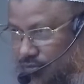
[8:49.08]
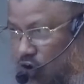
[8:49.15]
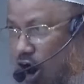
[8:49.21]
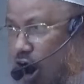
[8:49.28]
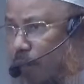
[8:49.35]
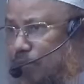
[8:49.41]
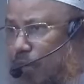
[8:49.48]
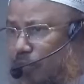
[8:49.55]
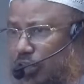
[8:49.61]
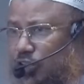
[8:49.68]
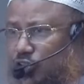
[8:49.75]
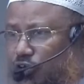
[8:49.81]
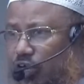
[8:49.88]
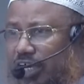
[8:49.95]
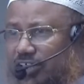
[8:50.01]

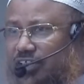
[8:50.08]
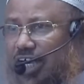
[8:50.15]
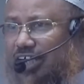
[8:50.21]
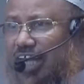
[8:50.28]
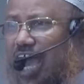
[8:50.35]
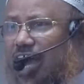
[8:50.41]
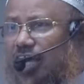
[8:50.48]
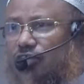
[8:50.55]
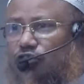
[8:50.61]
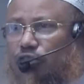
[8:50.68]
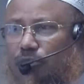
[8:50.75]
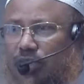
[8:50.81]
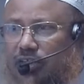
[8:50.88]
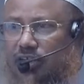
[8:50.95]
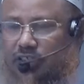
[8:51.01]
অপবিত্র একটা ডাক
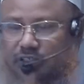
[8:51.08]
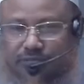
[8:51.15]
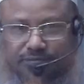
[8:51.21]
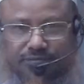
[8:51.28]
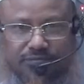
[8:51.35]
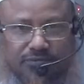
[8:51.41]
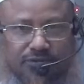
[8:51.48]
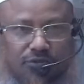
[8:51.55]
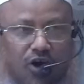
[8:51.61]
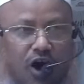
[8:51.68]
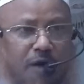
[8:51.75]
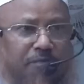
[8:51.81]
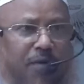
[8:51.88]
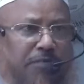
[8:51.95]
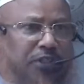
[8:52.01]
তোমাদের
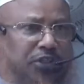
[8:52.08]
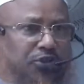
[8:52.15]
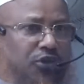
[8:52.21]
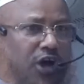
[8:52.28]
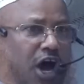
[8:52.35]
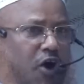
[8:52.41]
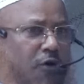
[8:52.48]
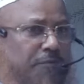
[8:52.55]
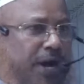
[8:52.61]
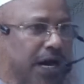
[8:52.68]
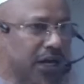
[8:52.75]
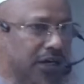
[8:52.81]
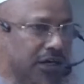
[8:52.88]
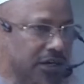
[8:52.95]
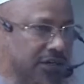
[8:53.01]
অপবিত্র
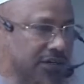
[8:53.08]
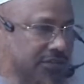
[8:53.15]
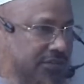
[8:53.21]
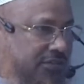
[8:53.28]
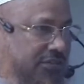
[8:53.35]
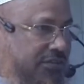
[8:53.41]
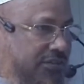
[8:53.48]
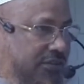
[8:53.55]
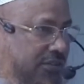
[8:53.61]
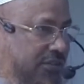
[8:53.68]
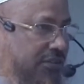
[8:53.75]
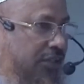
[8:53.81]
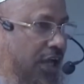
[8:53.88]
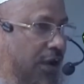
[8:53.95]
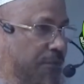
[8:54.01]
আহ্বান
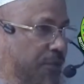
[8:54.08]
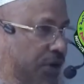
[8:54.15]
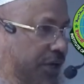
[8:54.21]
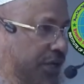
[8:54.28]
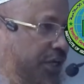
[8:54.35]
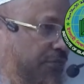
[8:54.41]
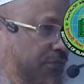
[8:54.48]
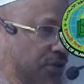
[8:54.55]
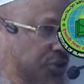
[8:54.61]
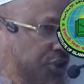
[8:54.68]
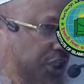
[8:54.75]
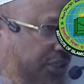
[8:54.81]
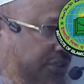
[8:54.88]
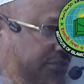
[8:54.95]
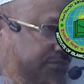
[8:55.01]
তারপরে কি
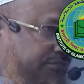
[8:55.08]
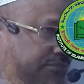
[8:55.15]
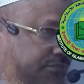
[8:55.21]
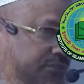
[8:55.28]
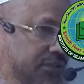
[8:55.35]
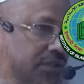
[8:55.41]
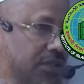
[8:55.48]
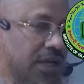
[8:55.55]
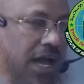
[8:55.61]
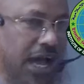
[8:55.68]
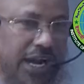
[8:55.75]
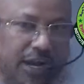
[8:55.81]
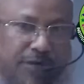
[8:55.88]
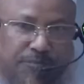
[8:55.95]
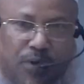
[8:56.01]
বলছেন
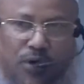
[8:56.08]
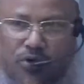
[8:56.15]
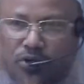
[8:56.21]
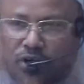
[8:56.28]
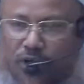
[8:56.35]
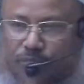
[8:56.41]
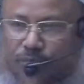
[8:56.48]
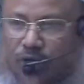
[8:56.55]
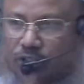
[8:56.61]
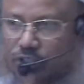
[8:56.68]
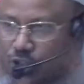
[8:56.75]
আর এক বর্ণনায় পাওয়া যায়